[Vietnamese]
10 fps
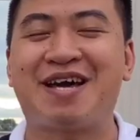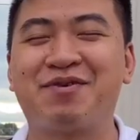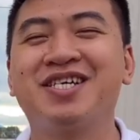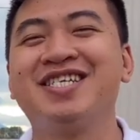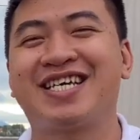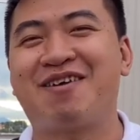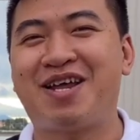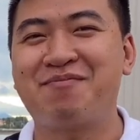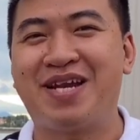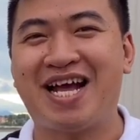chào mọi người, ngày
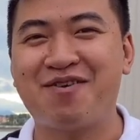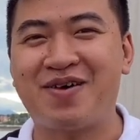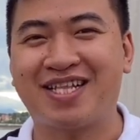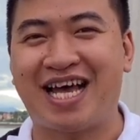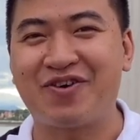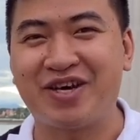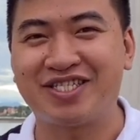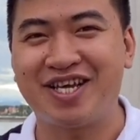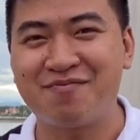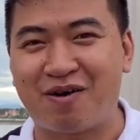hôm nay mình đang có mặt tại
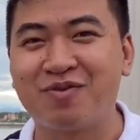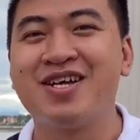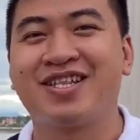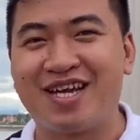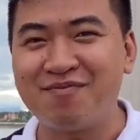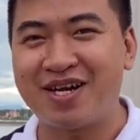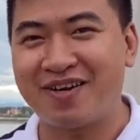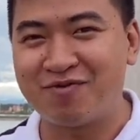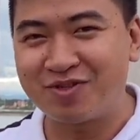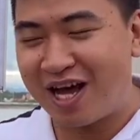huyện Xuyên Mộc, tỉnh Bà
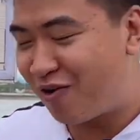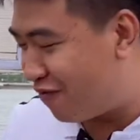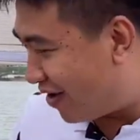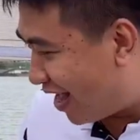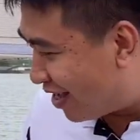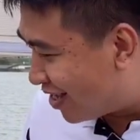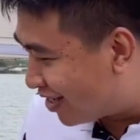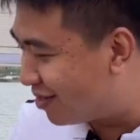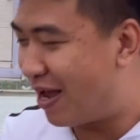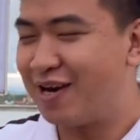Rịa Vũng Tàu, và
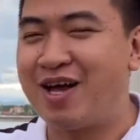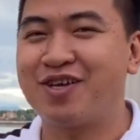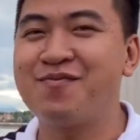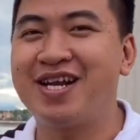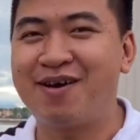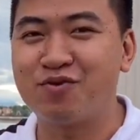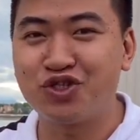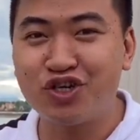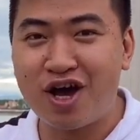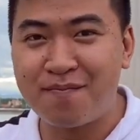người bạn đồng hành của mình là
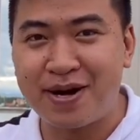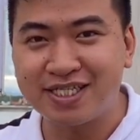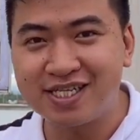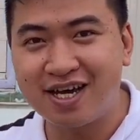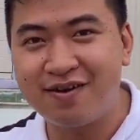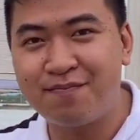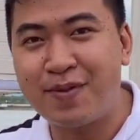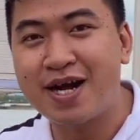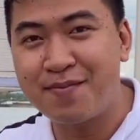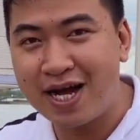một chiếc loa Pasion
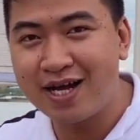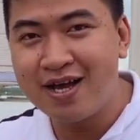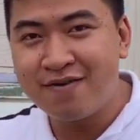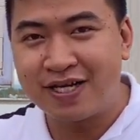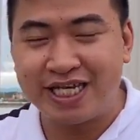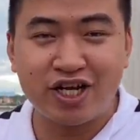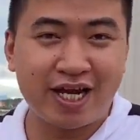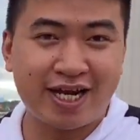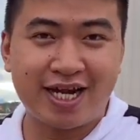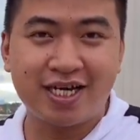Paramax. Và chiếc
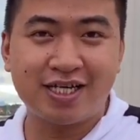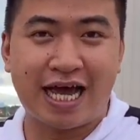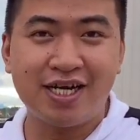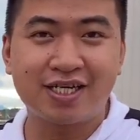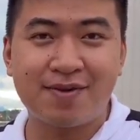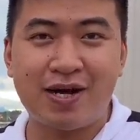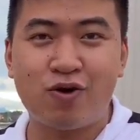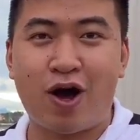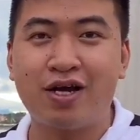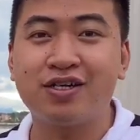loa này đã, đã được ra
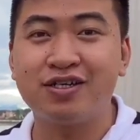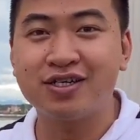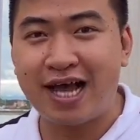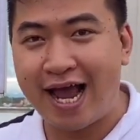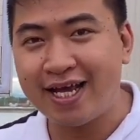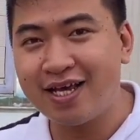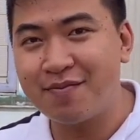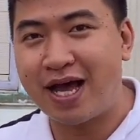mắt khoảng được nửa tháng, nhưng